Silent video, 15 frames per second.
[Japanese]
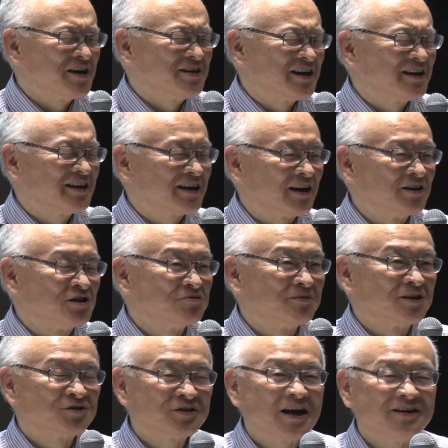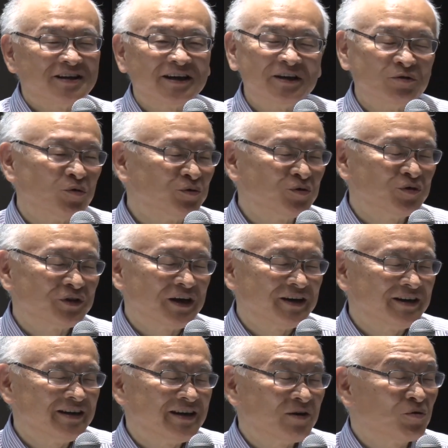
的感でしまった主体的能動的に